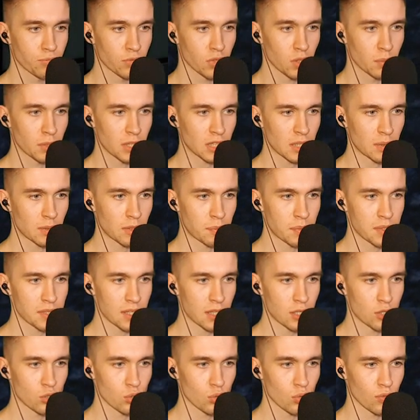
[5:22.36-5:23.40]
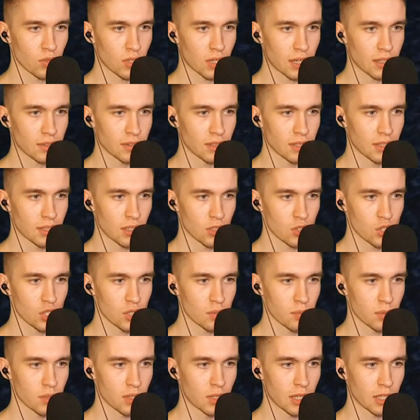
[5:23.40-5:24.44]
Мне там написали, что выходные должны
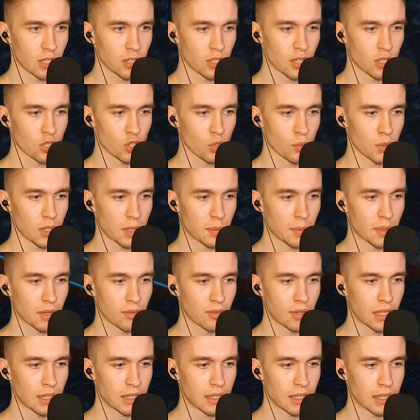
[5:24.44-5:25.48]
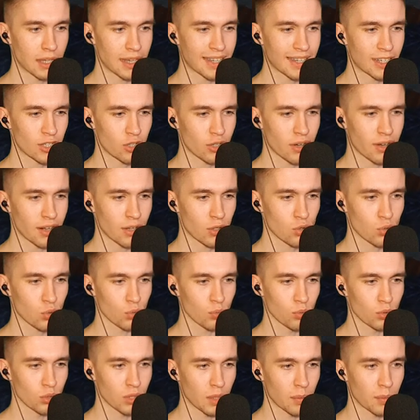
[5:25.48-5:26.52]
быть, должно быть обновление. Я, конечно, рад, что
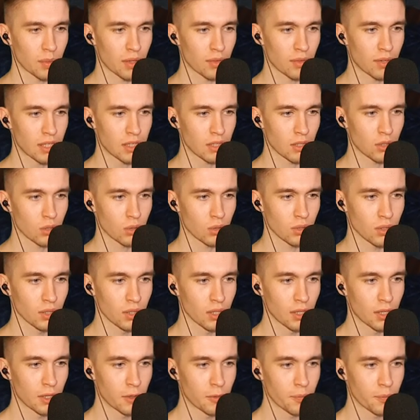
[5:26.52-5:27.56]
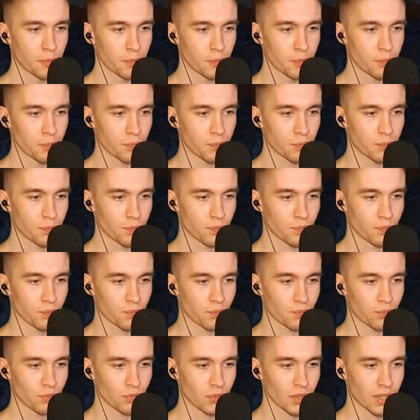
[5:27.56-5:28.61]
будет обновление, но,
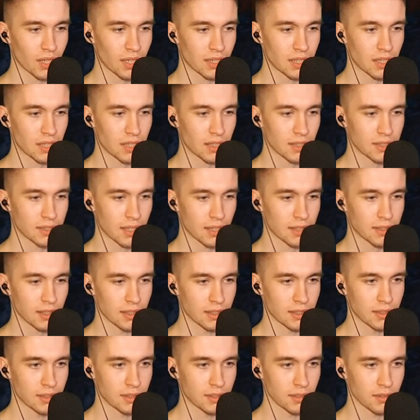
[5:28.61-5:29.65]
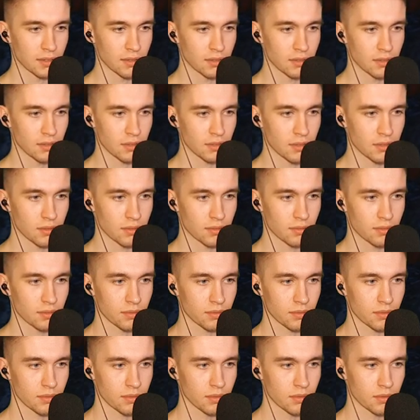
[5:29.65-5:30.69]
как тебе так сказать,
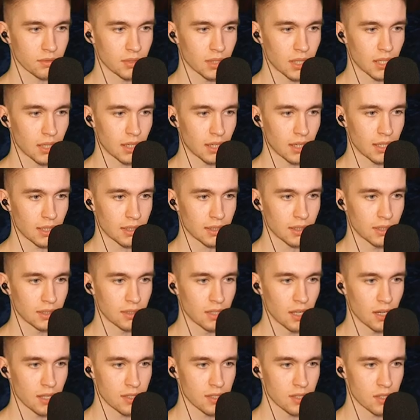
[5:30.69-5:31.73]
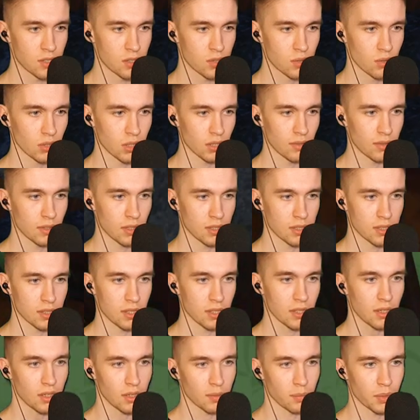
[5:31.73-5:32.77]
это не лицензионная версия
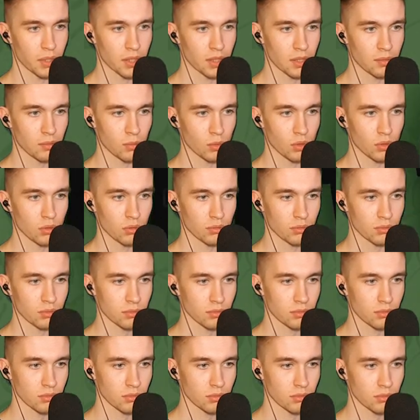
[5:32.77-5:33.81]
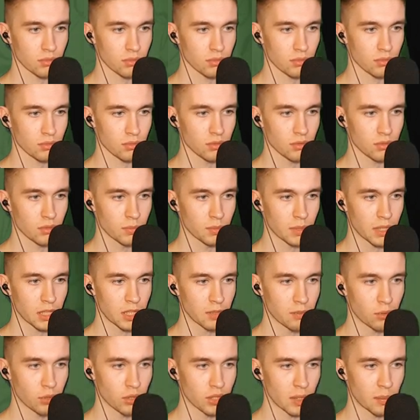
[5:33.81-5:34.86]
игры, поэтому у меня не
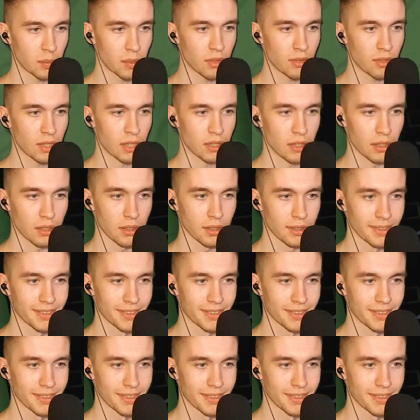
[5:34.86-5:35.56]
будет обновления.